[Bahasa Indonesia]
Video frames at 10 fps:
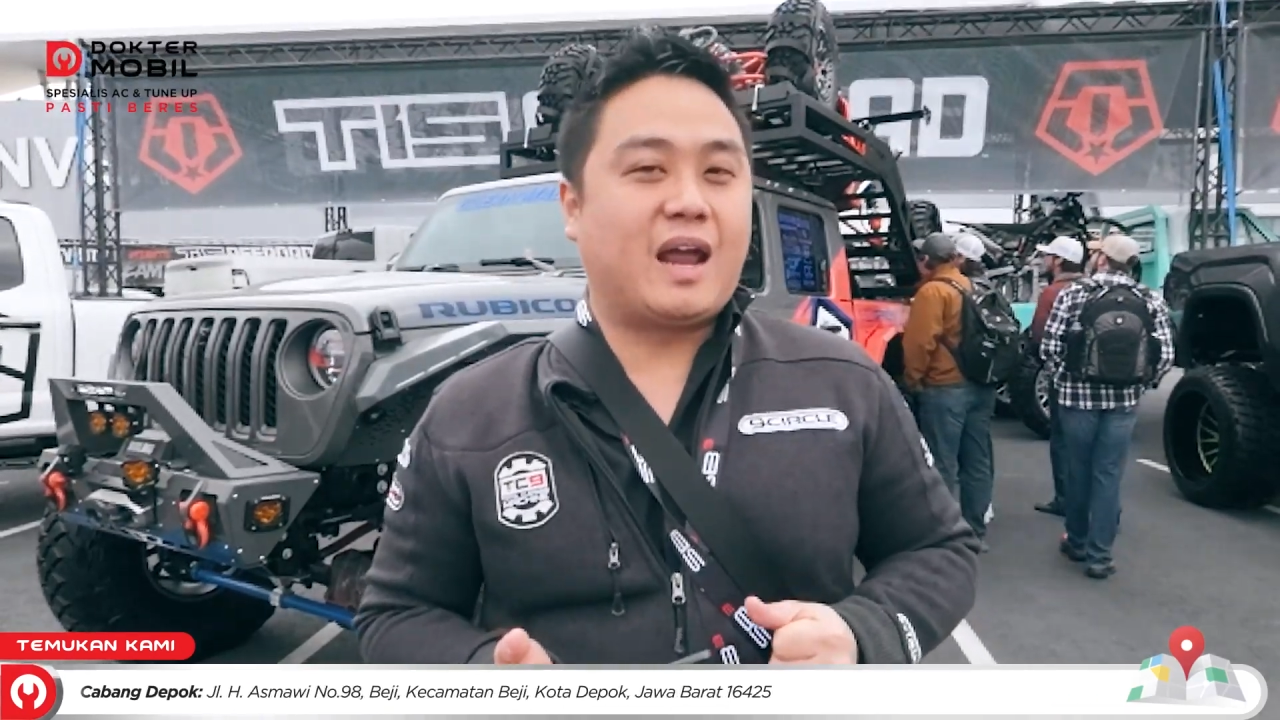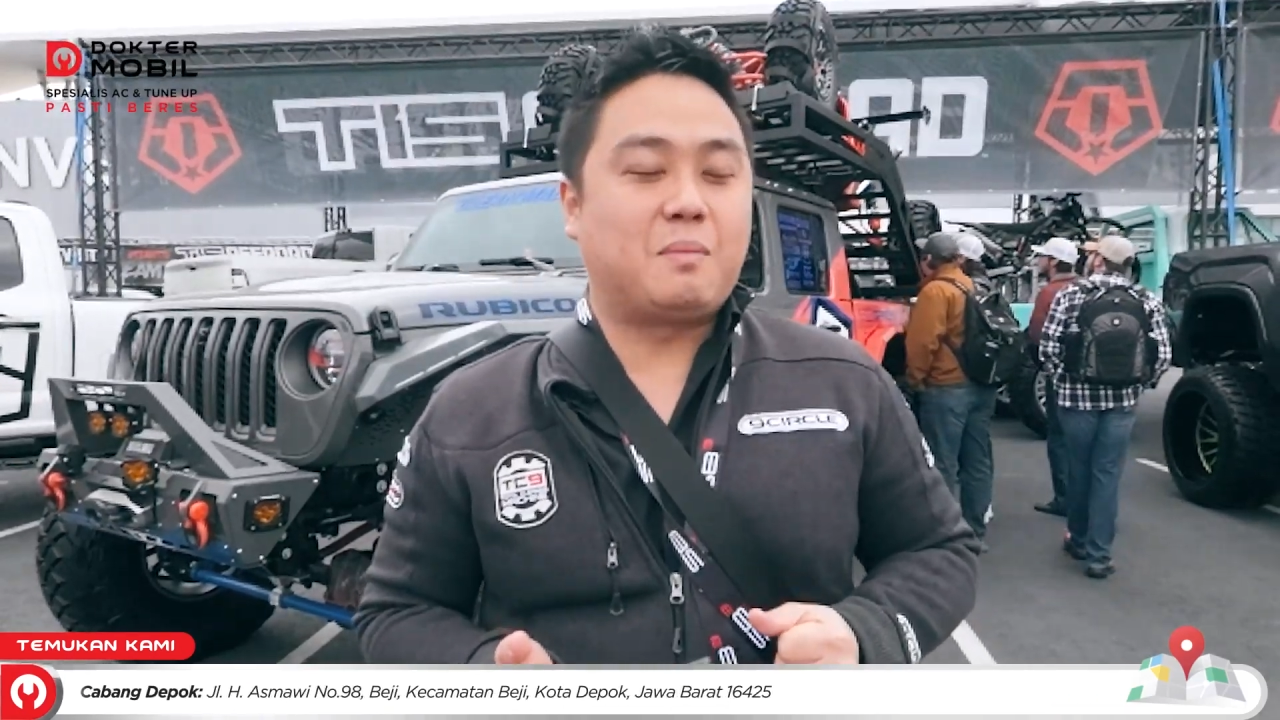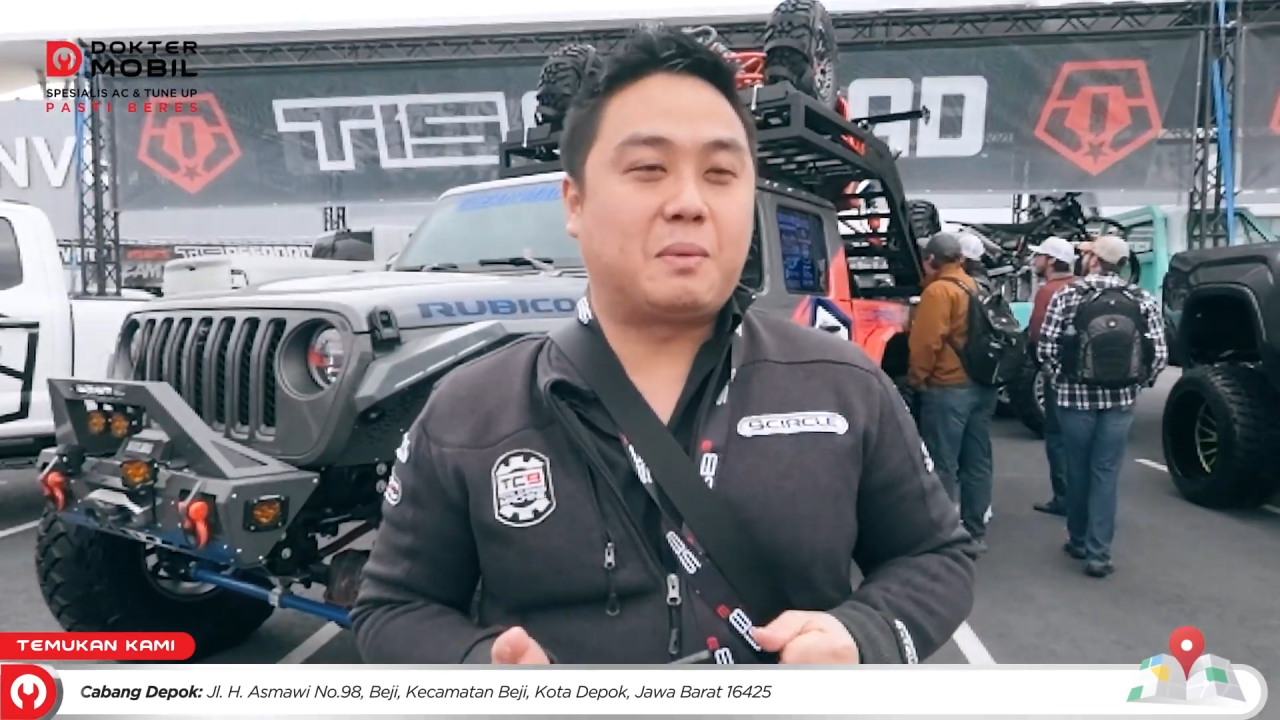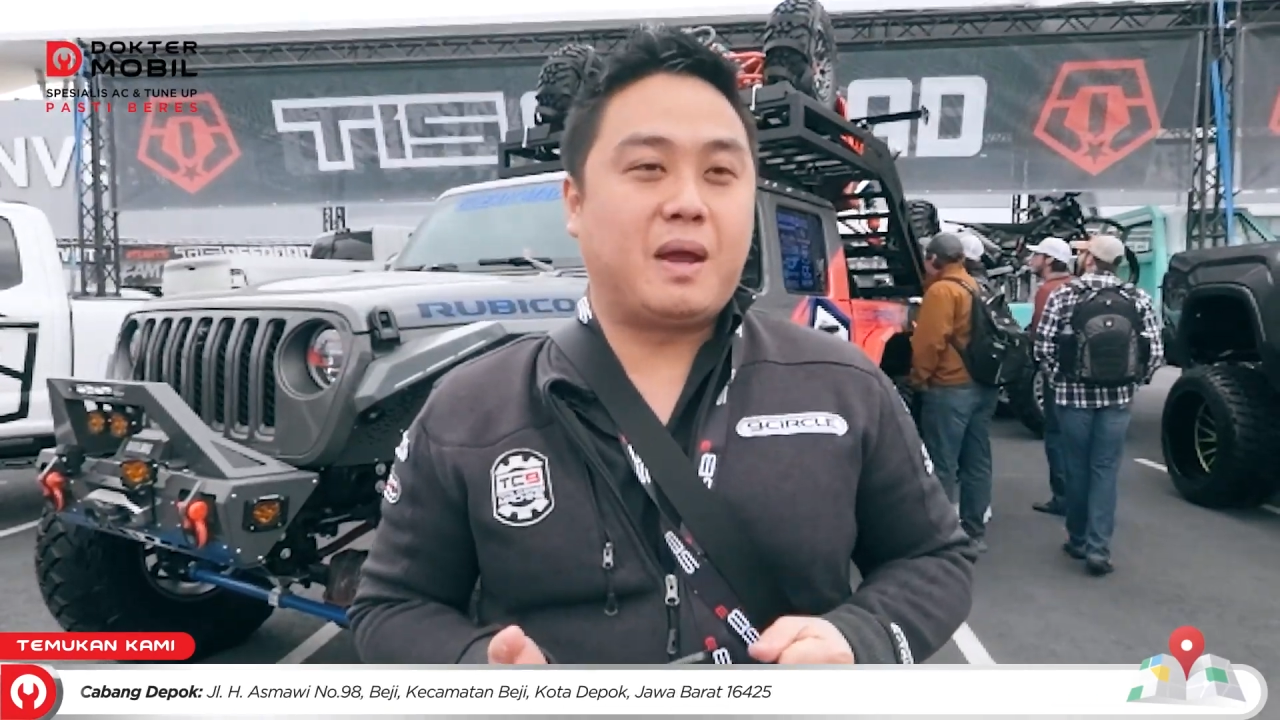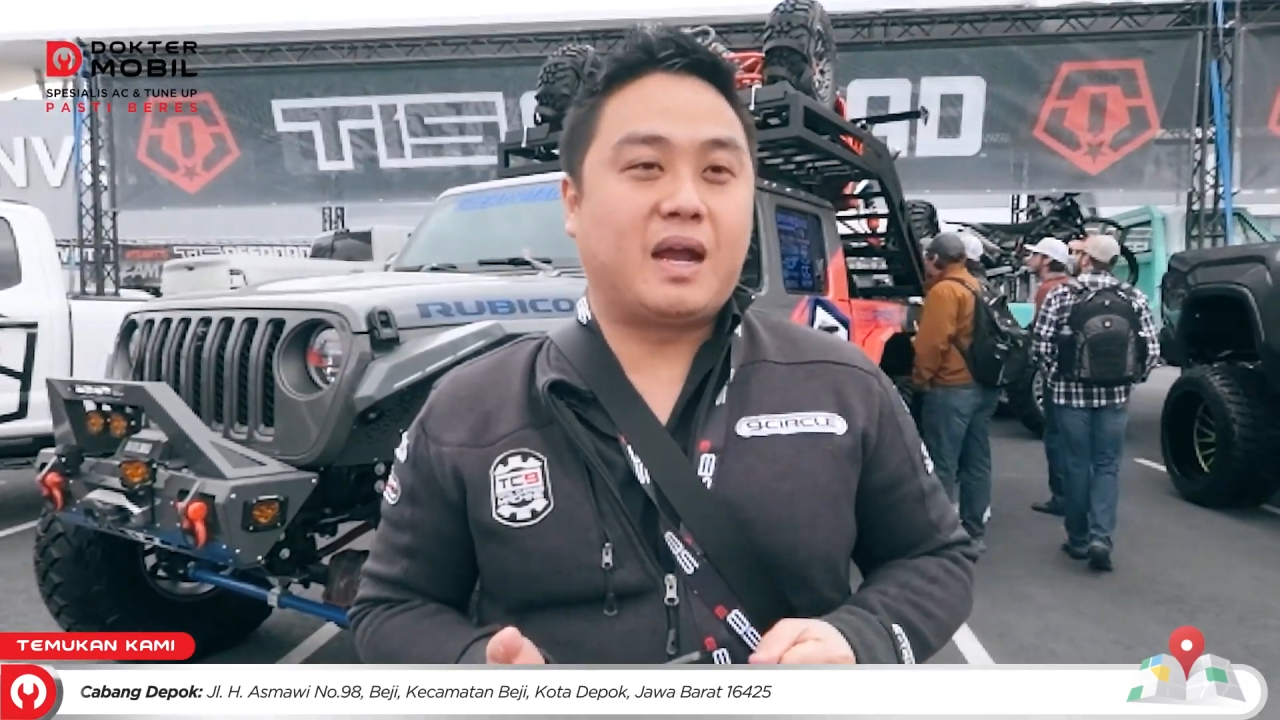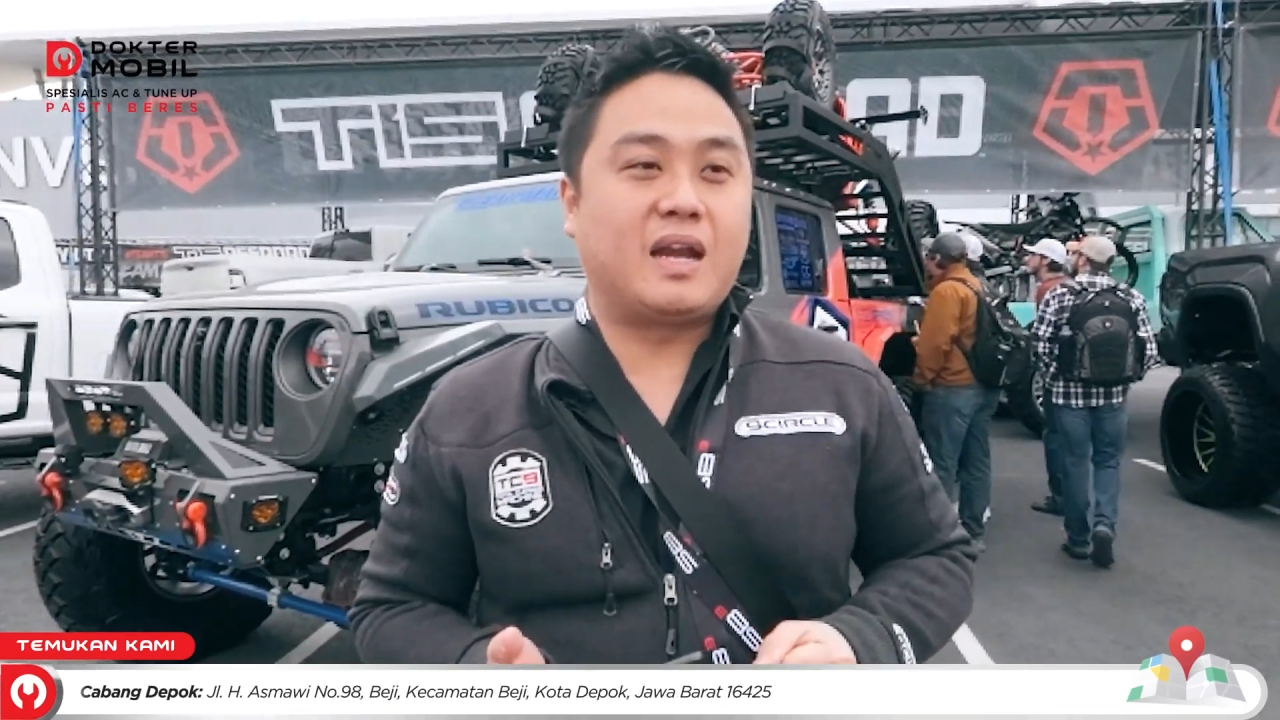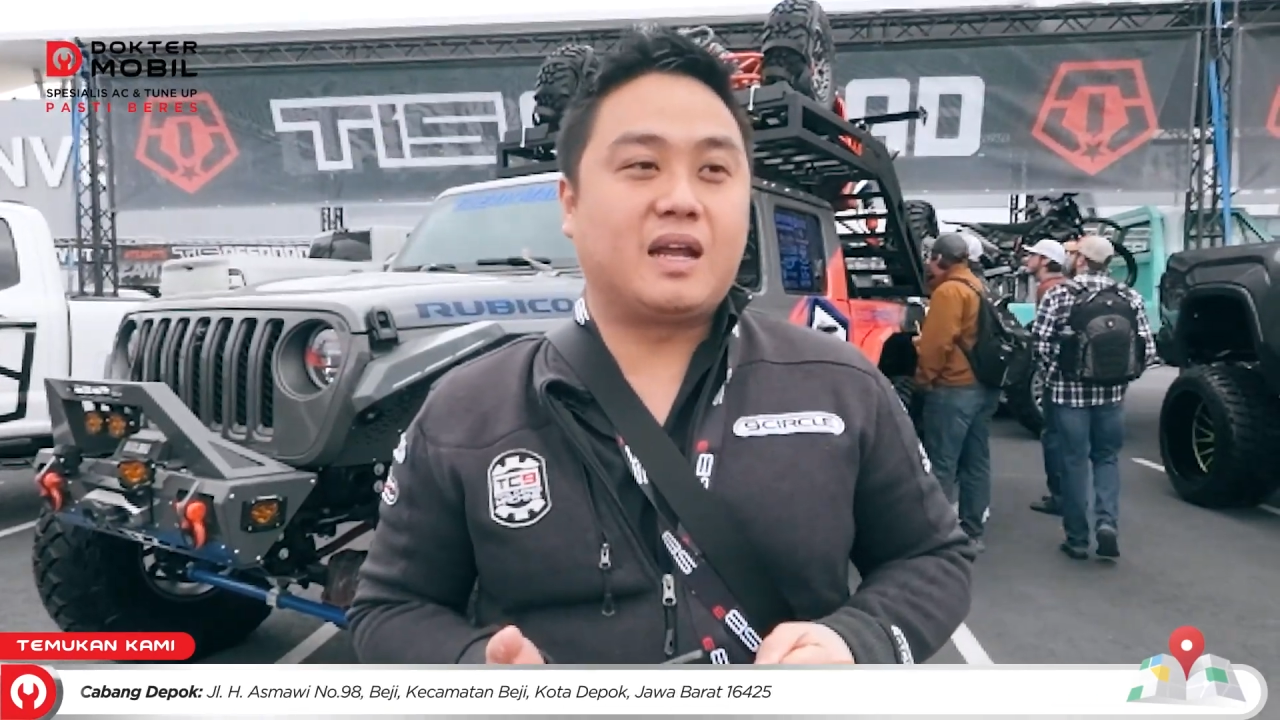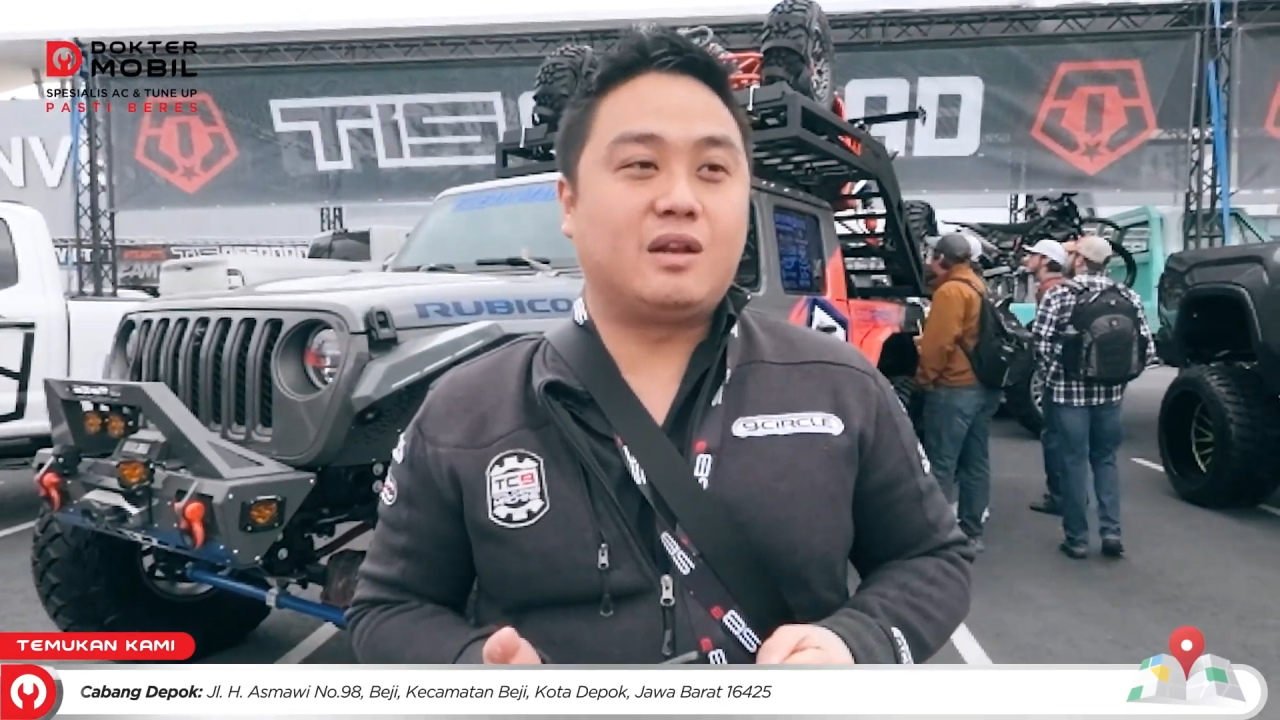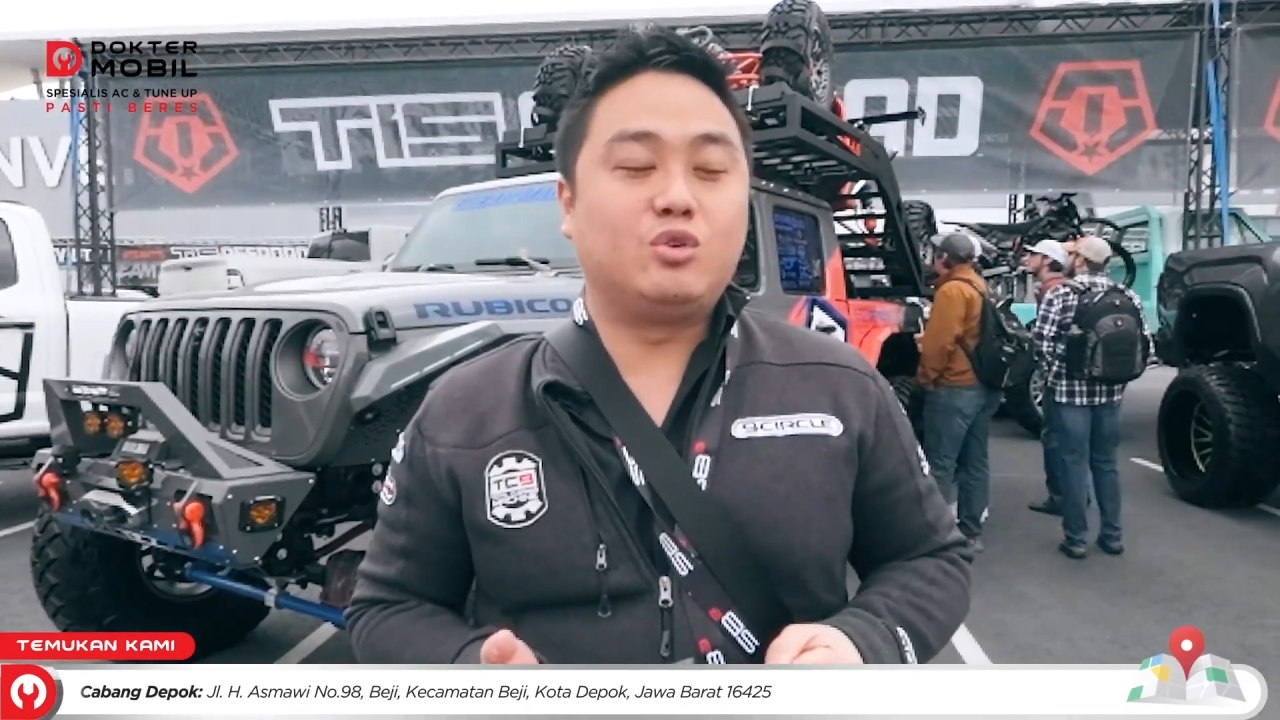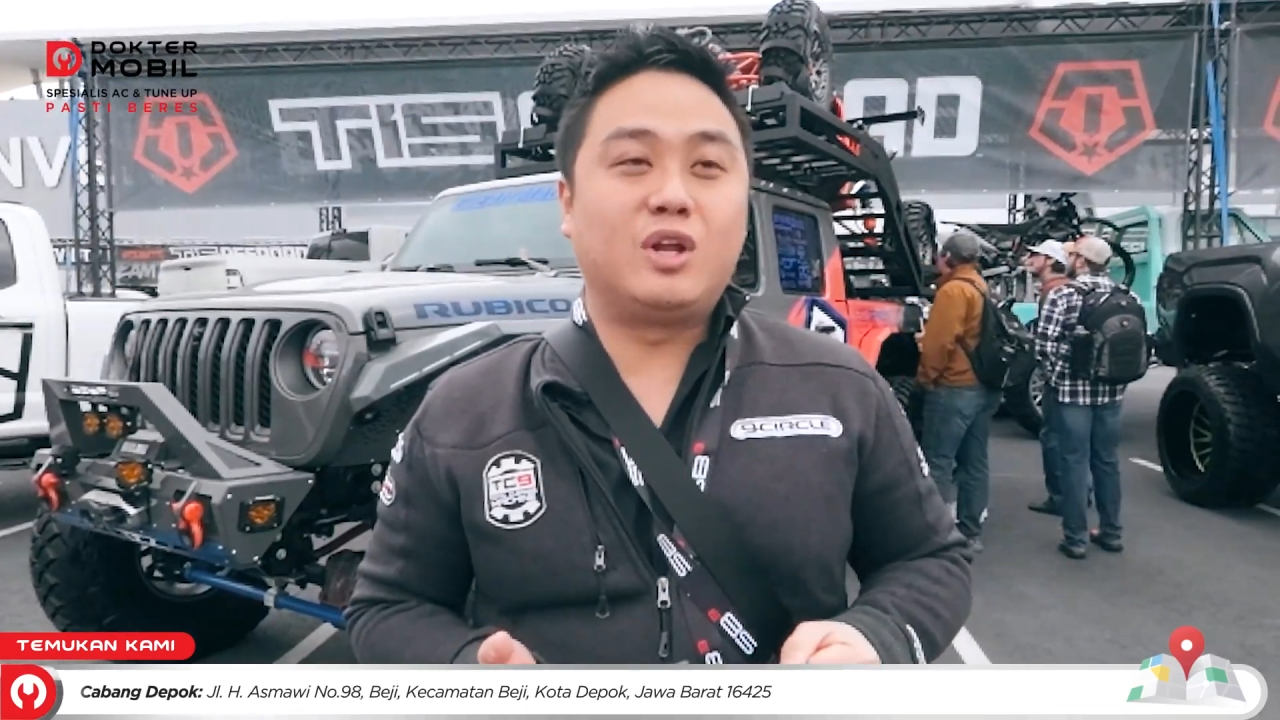ya
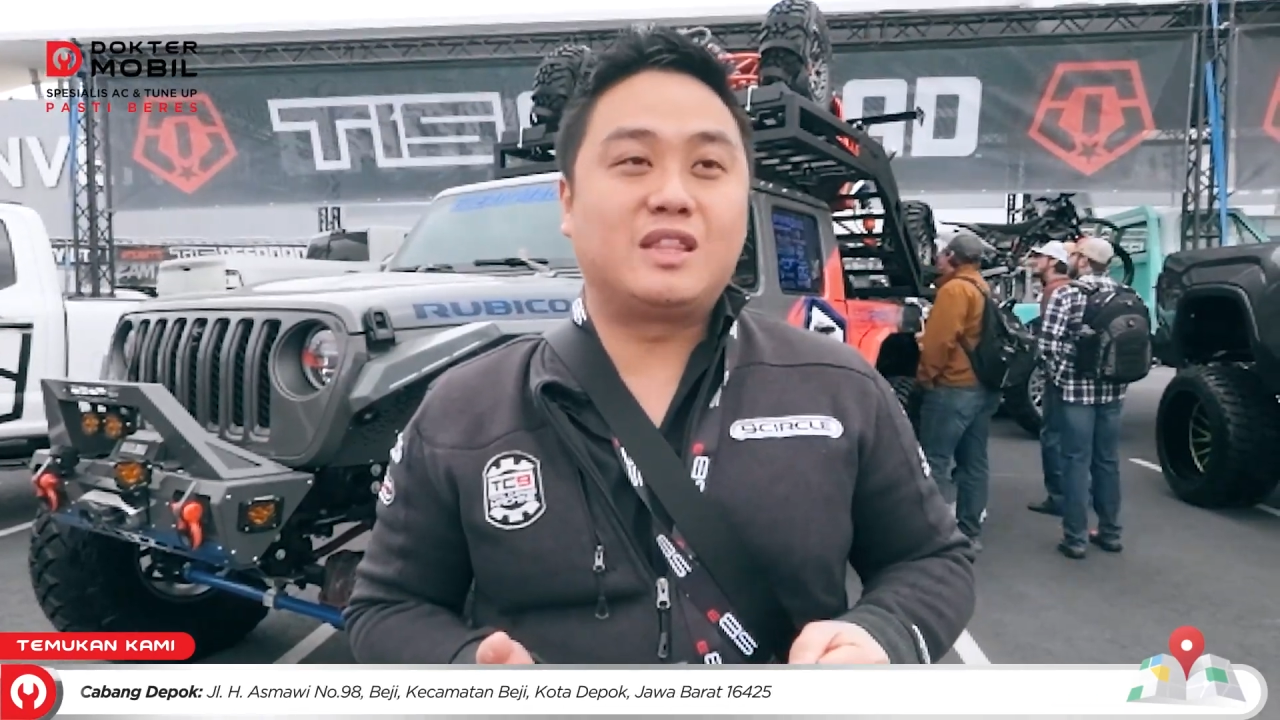perbaikannya lu udah